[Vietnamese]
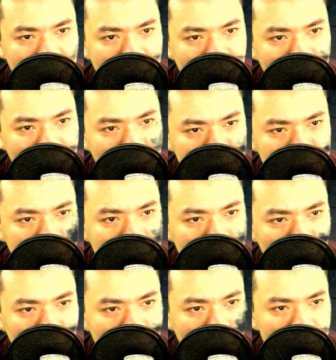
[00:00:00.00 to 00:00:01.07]
Cứ như vậy
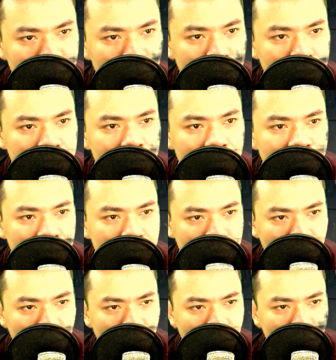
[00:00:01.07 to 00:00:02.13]
một hơi đã
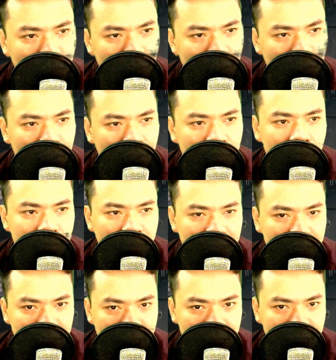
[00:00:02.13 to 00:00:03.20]
truy đuổi đến nhà
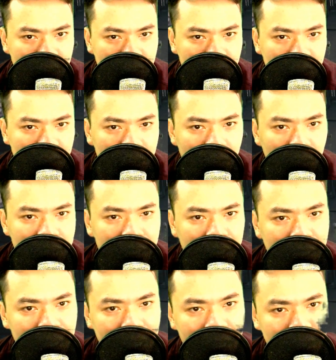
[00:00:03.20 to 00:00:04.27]
sàn. Dấu chân
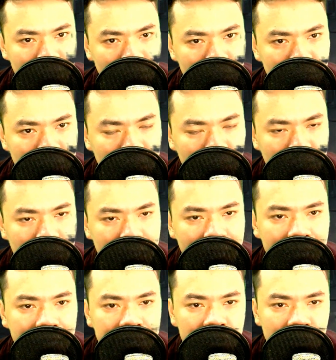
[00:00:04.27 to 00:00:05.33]
kia liền biến mất
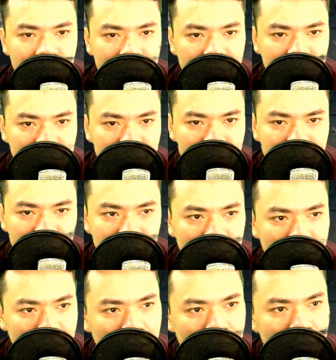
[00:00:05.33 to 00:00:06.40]
ở cửa cầu thang
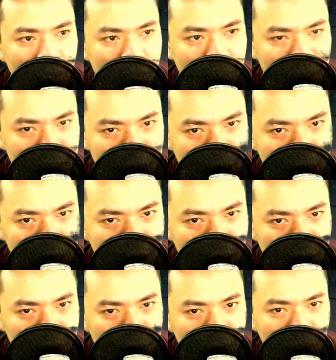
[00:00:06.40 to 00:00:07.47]
đi lên lầu hai của
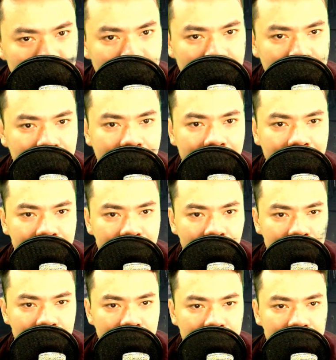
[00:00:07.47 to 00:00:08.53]
nhà sàn.
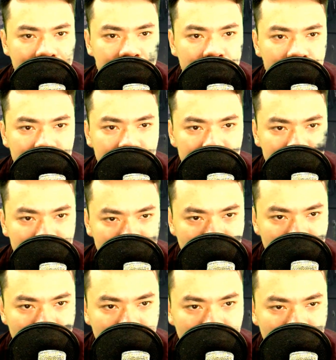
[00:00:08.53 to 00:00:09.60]
Trong lòng tôi cả
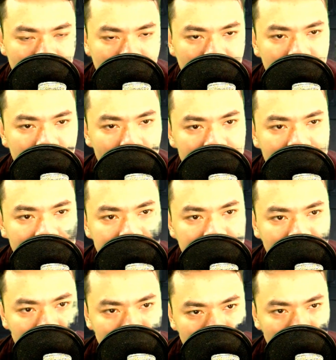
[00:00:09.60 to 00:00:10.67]
kinh, trong
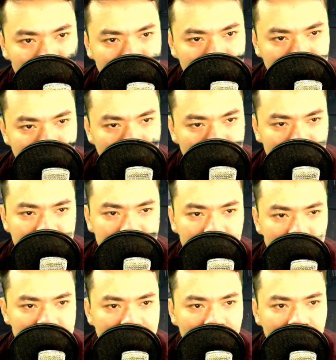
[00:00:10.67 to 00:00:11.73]
lòng tự nhủ,
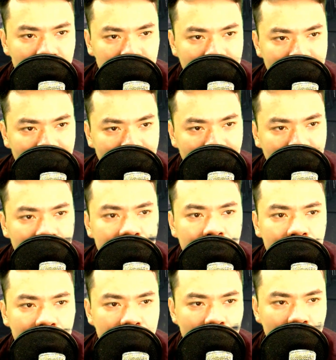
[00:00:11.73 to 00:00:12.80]
quỷ vương đã nói
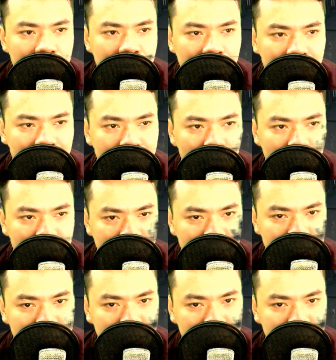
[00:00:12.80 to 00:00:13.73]
đúng, trong chúng tôi